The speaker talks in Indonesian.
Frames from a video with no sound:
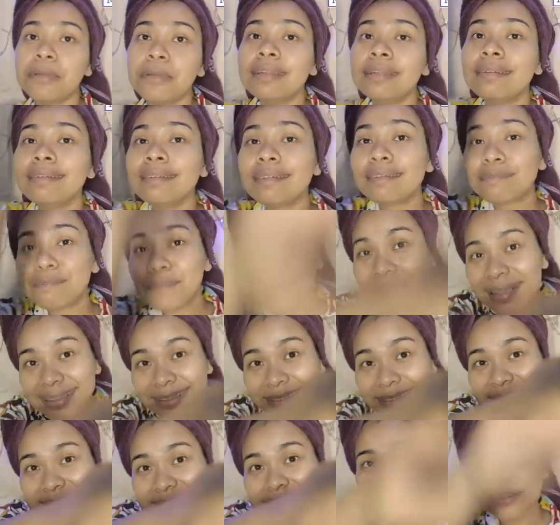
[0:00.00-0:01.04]
bener
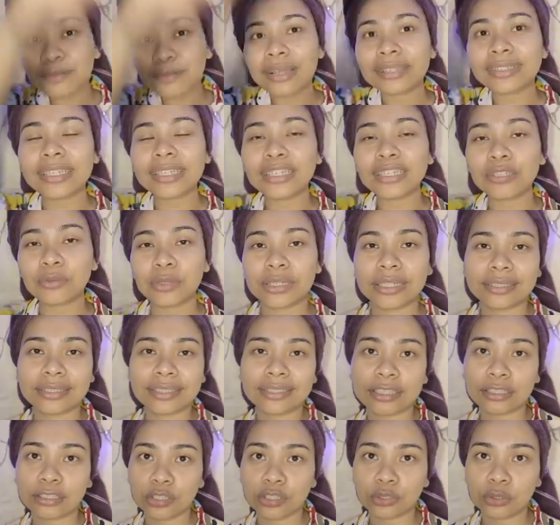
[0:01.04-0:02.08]
banget wajah nih wanita
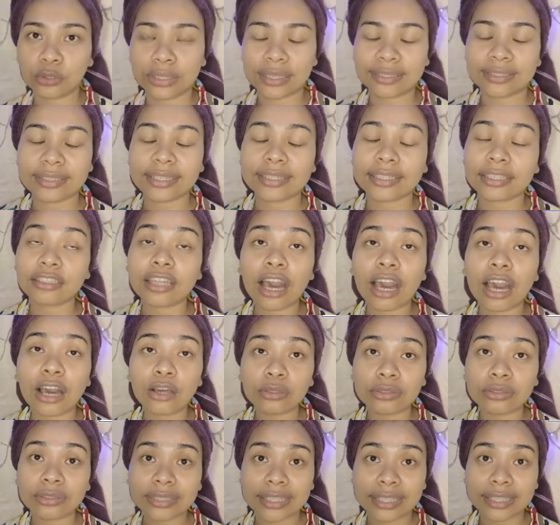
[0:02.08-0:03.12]
cantik Indonesia kita
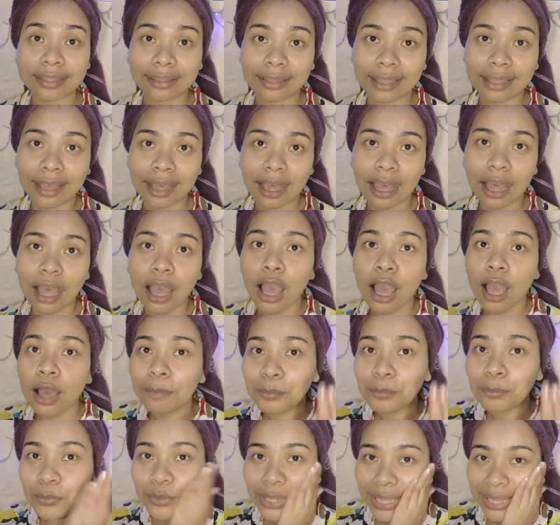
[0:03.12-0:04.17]
harus cinta
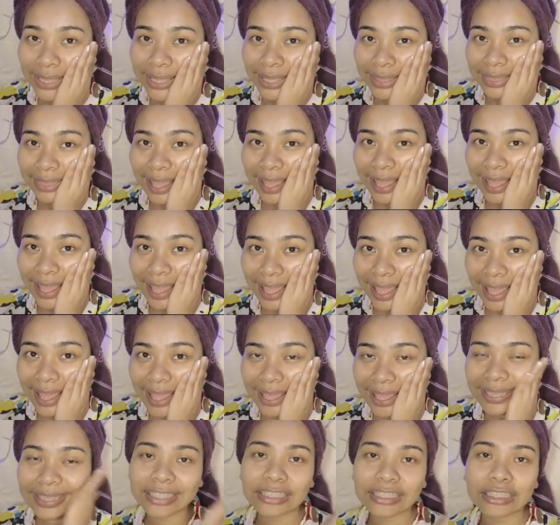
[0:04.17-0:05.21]
muka kita,
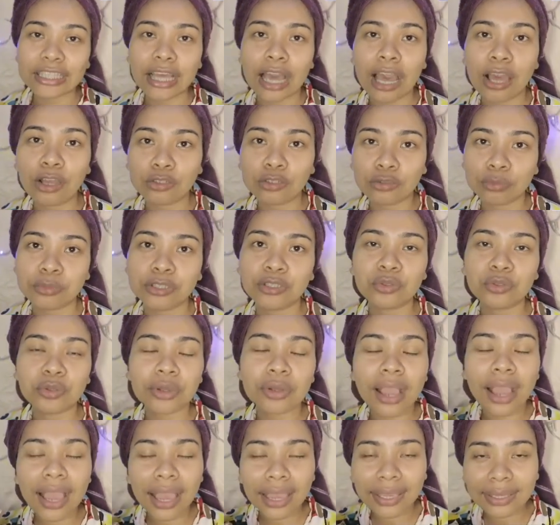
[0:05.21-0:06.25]
kita harus
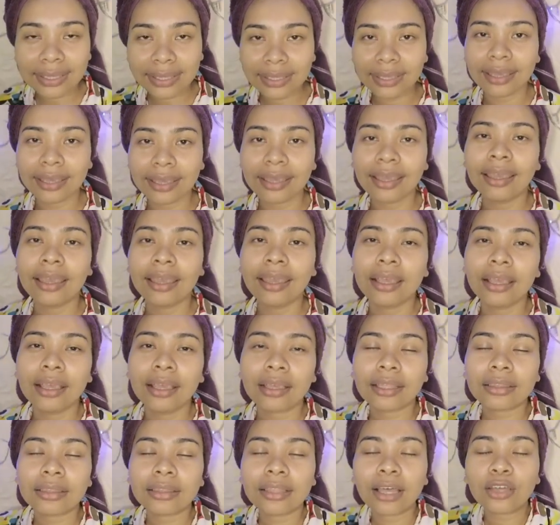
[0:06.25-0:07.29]
menyukai,
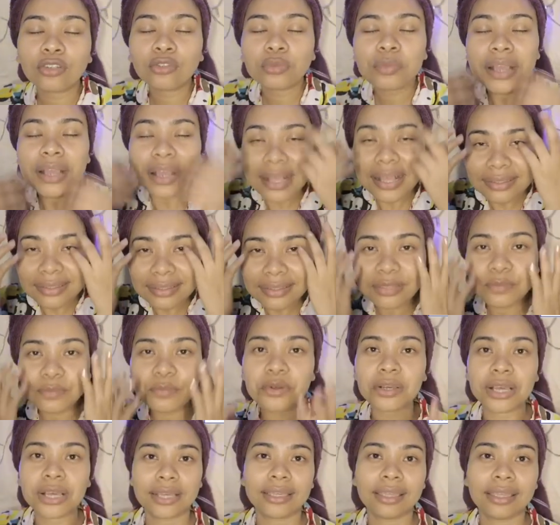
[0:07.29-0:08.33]
kita harus mengasihi
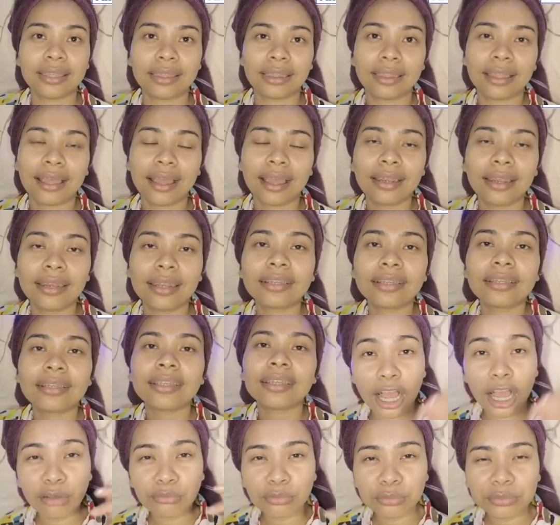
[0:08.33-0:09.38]
muka kita dan
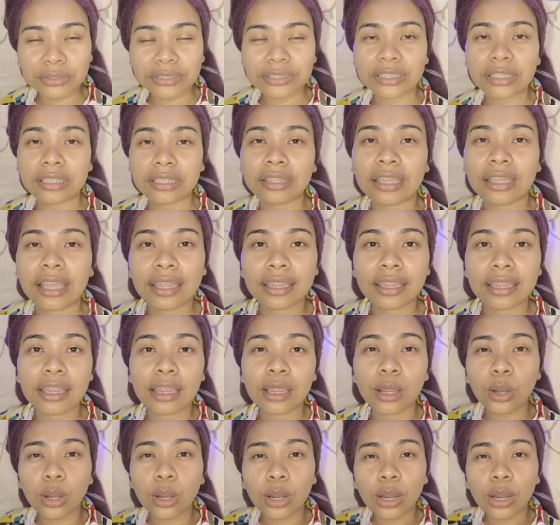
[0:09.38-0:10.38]
kamu mencintai